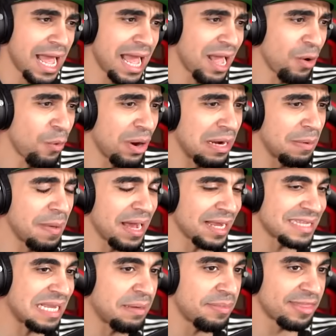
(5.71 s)
اول
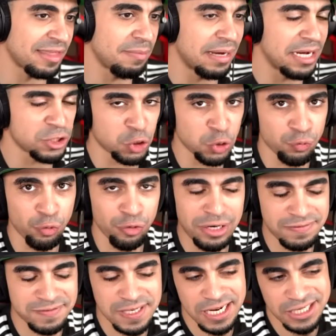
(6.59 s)
مقطع مثل ما تشوفون
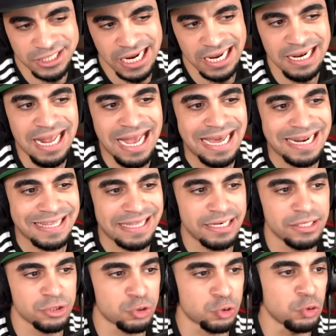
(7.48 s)
نفس الاشياء اللي
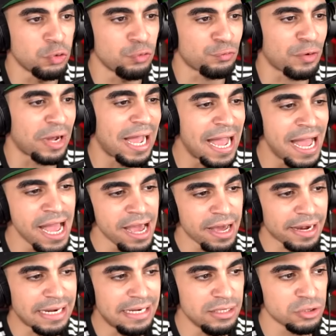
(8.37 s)
عاده نشوفها
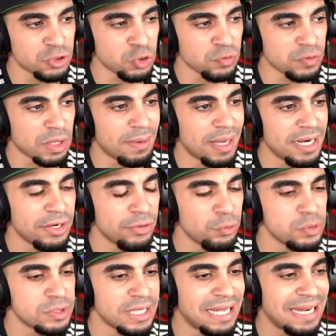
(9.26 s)
راح نشوف طبعا
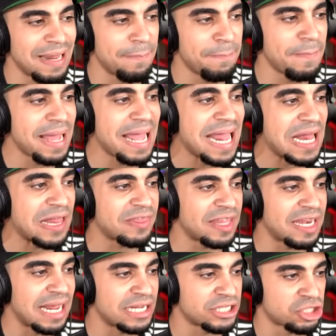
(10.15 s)
يدوس على بعض
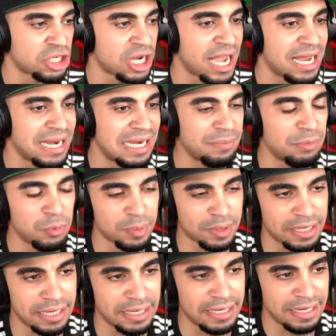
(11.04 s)
الاشياء اللي
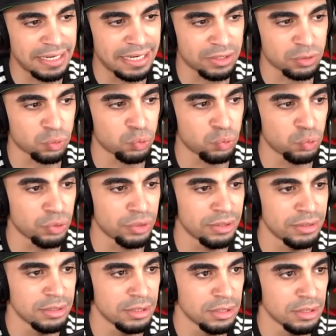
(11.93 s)
ممكن انها
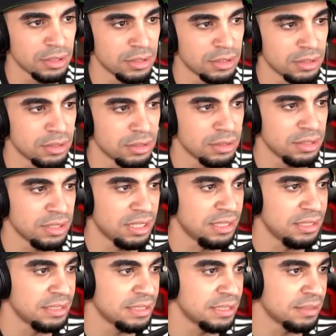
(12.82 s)
تكون
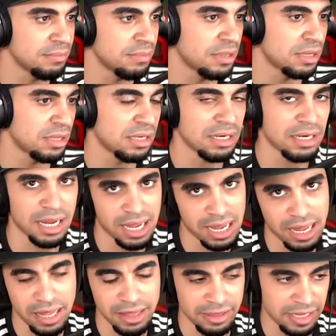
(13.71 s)
يعني مثل
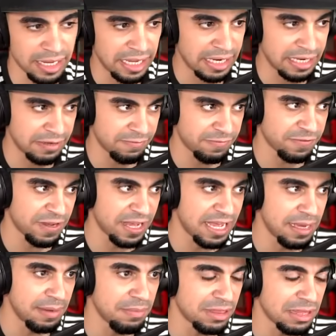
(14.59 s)
هذه يعني
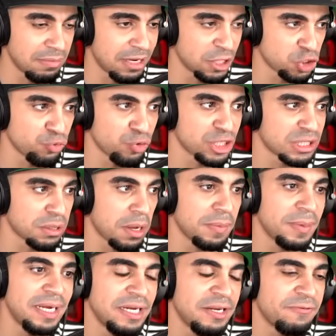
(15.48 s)
فمثل ما تشوفون يا
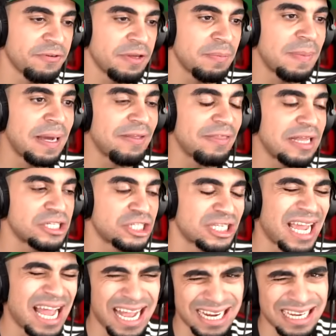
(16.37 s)
شباب يعني في بعض
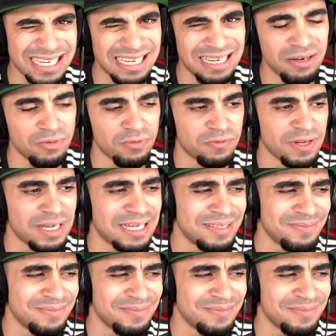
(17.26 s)
الاشياء اكل ف